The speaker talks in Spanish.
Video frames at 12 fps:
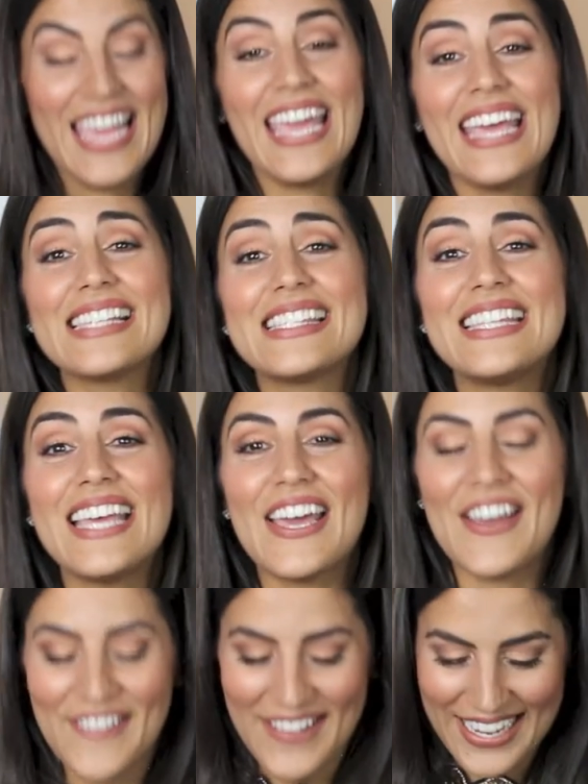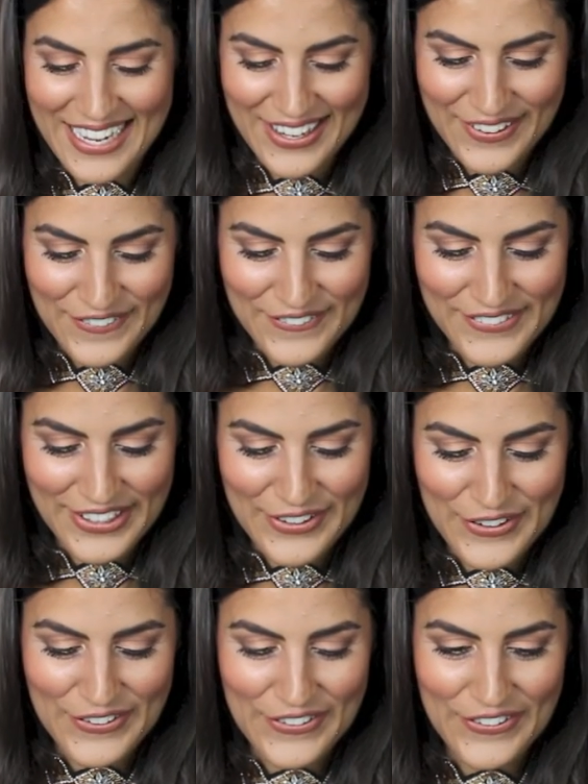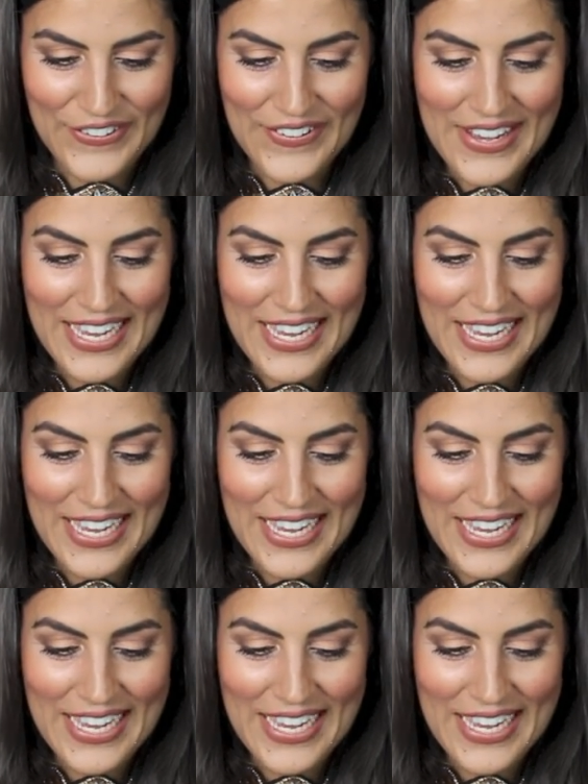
Esteban, qué cómico.